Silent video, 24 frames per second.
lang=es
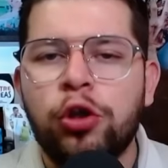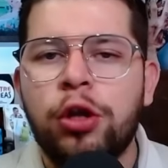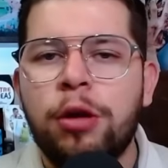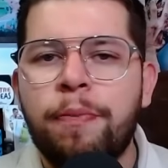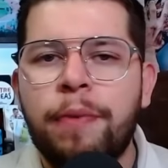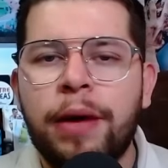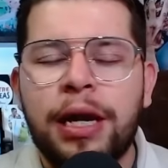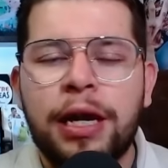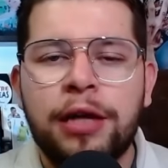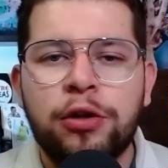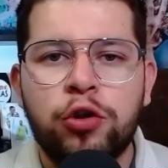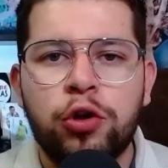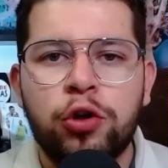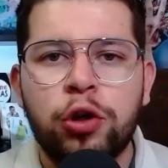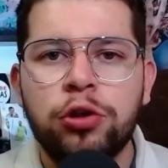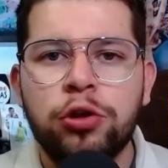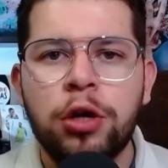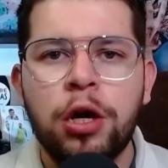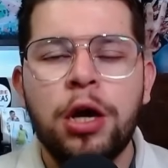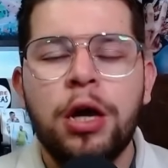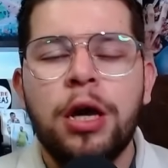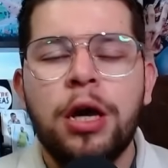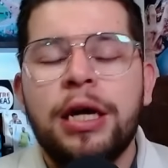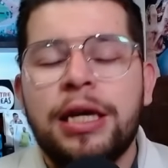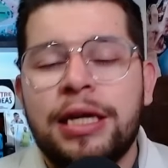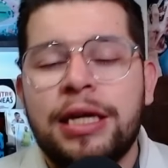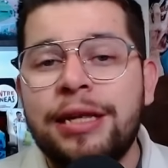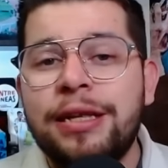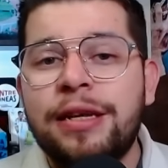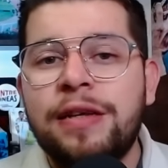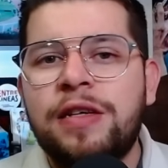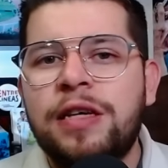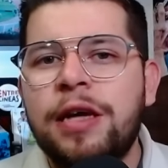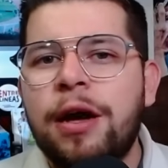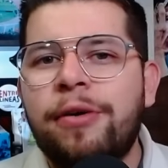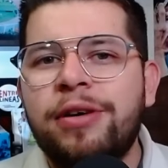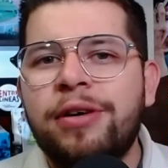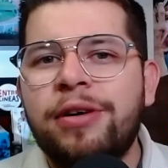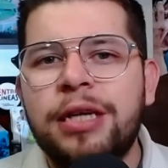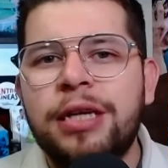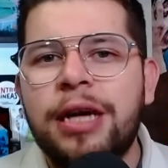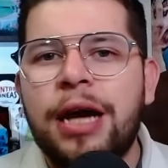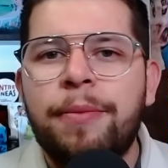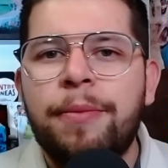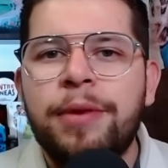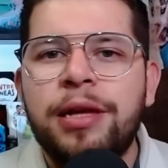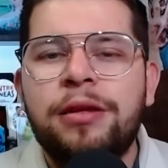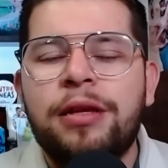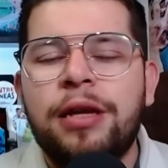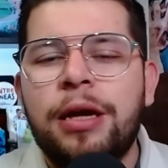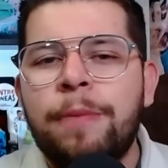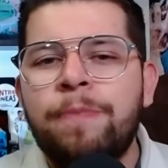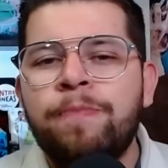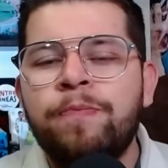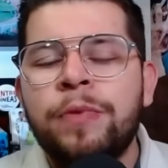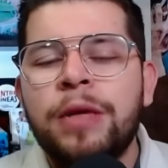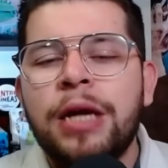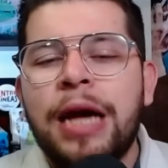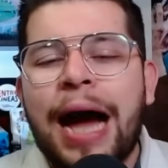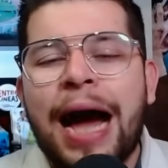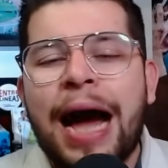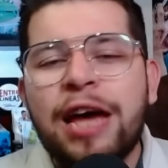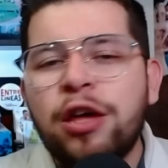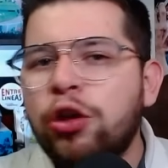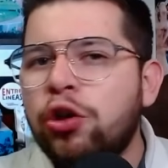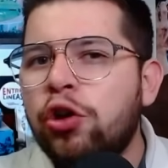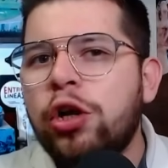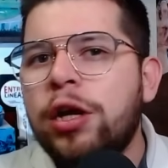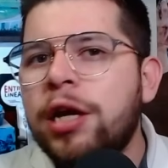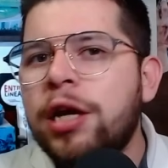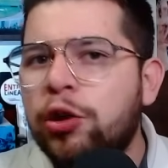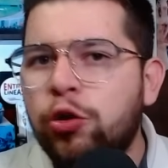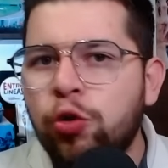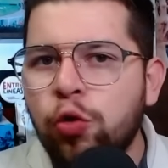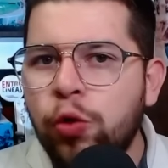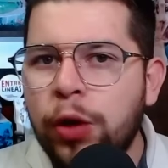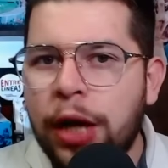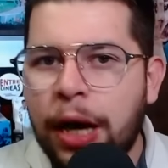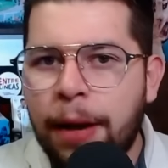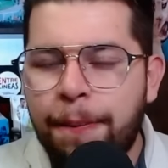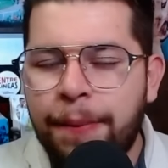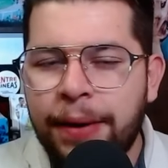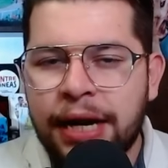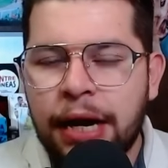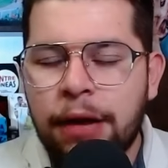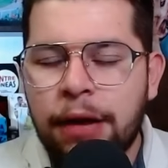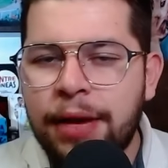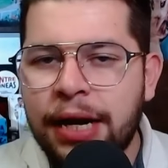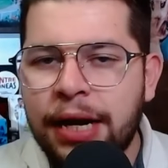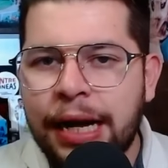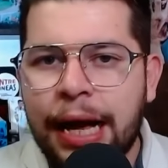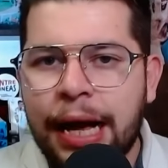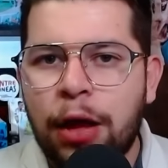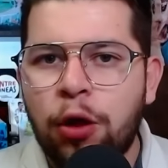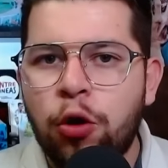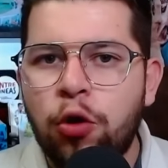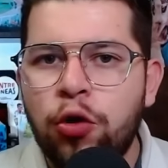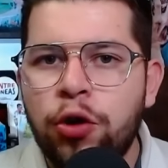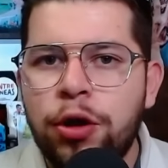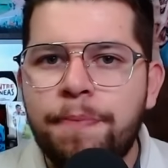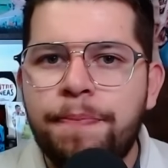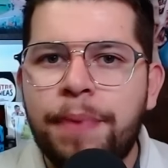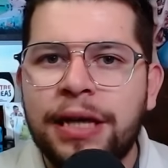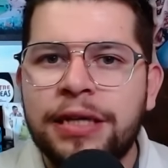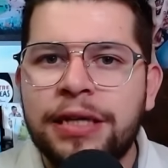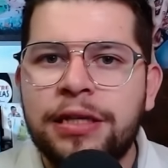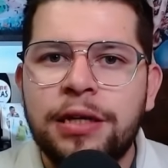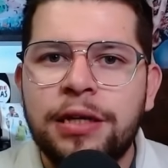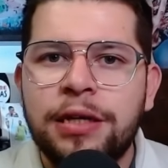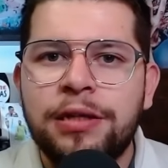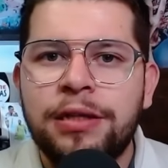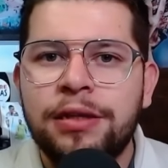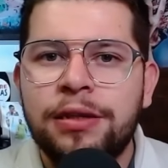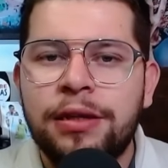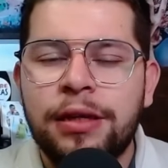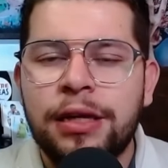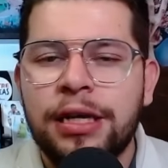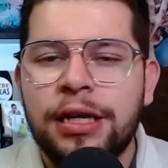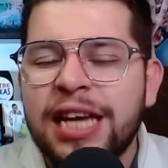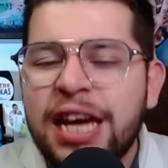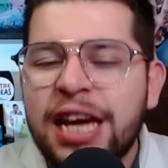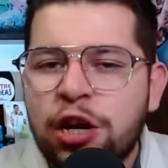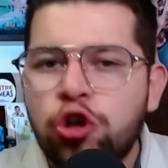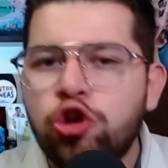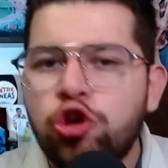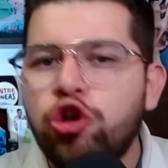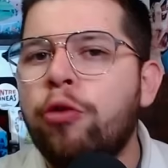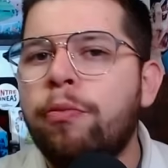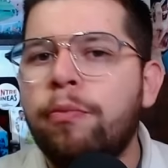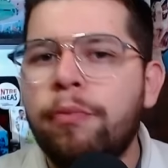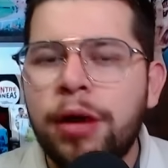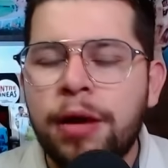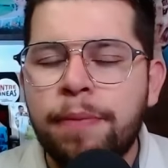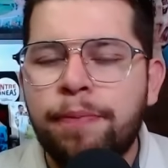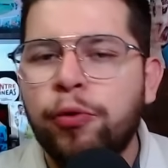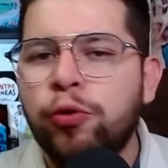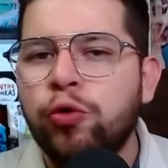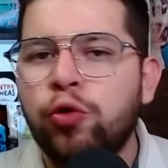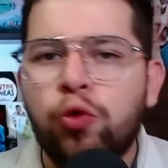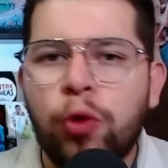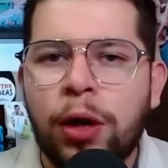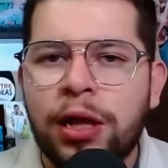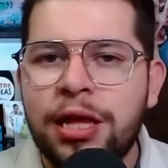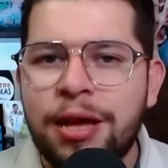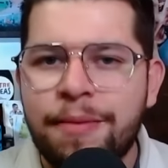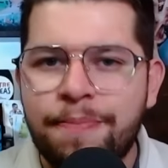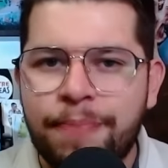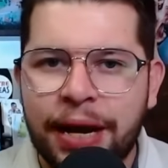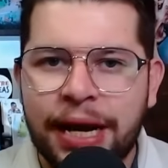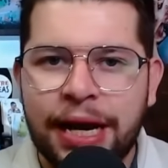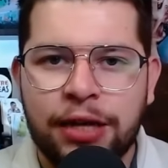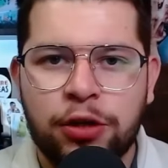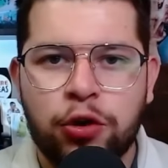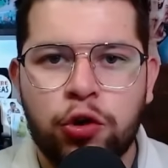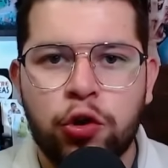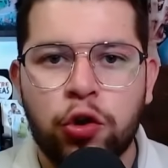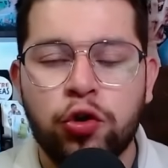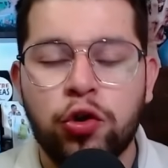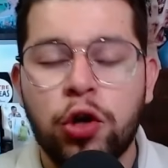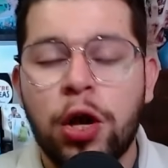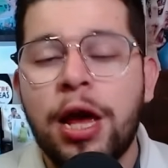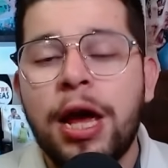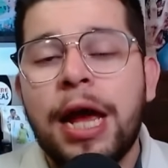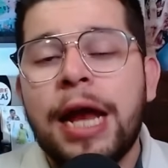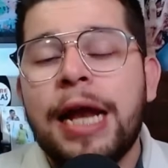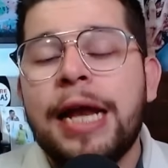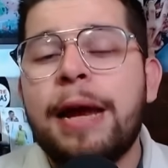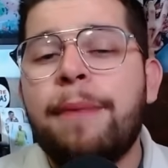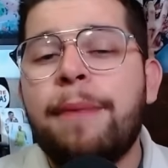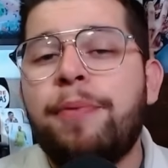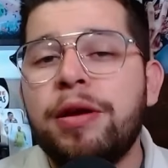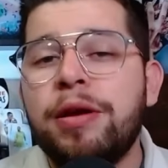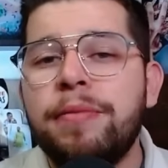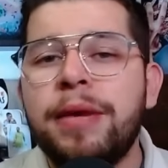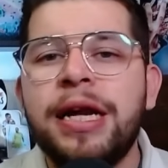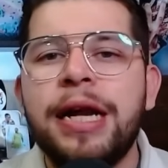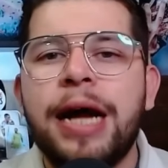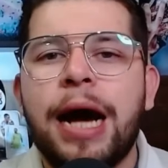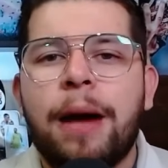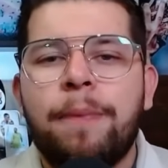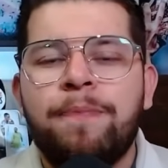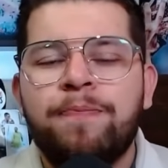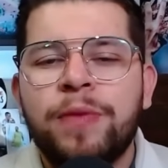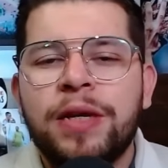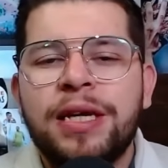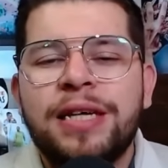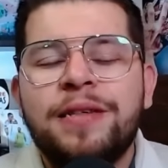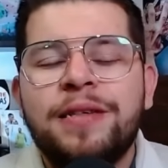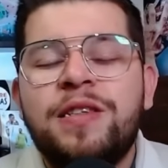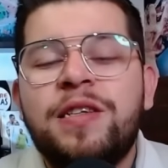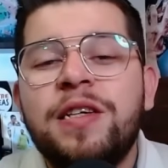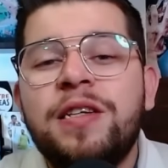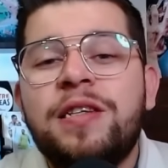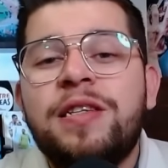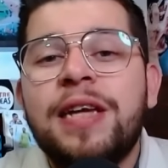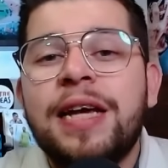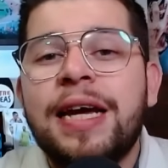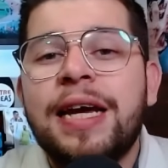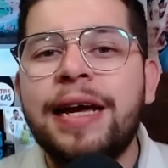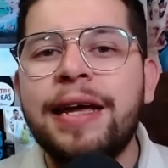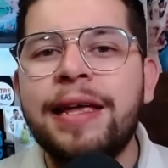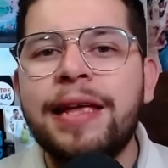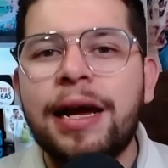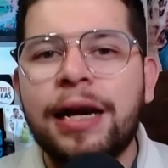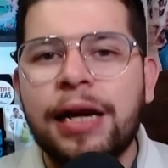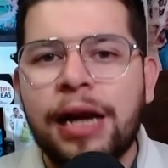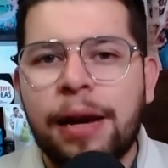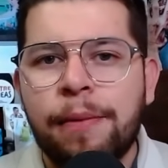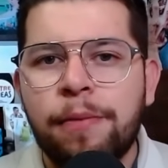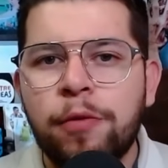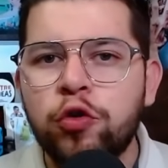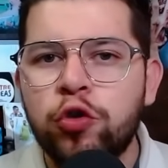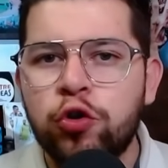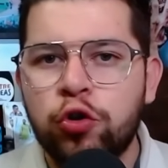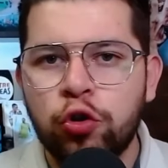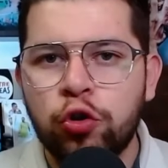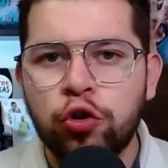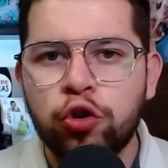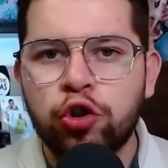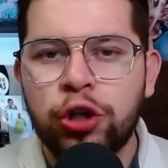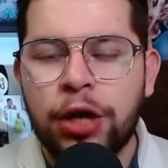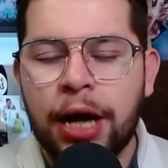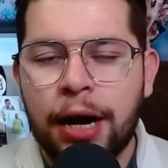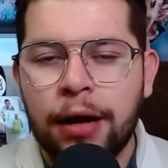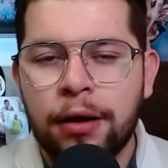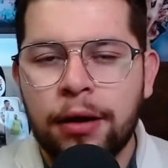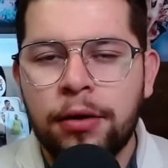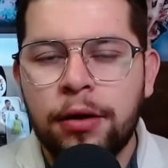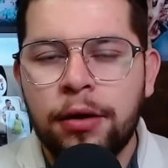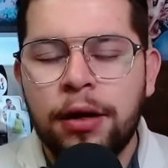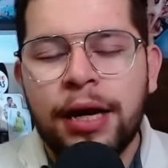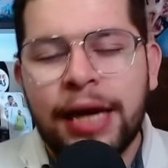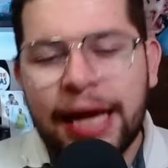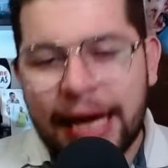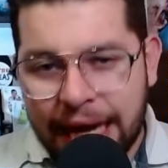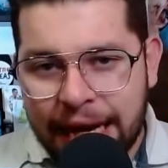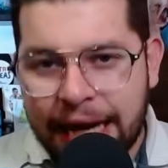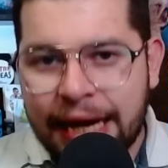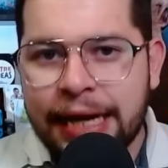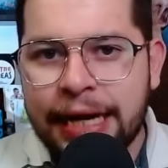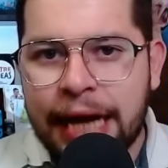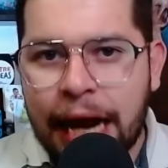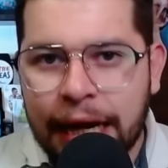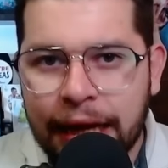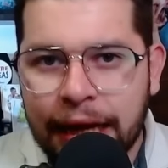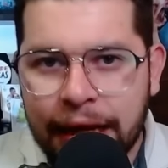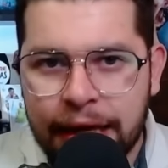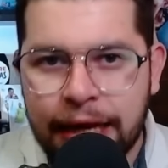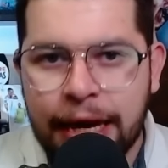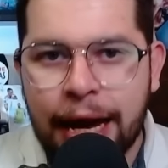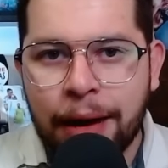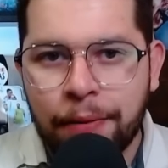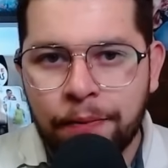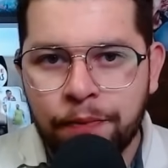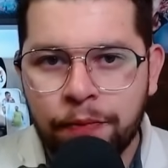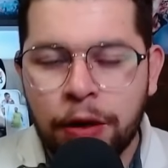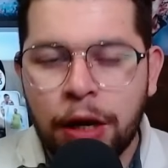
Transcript: de Palacios y él decía básicamente hay dos lecturas para el mercado de pases y el nombre puntual de Palacios. La primera, si se queda Ramón Sosa, es jerarquía.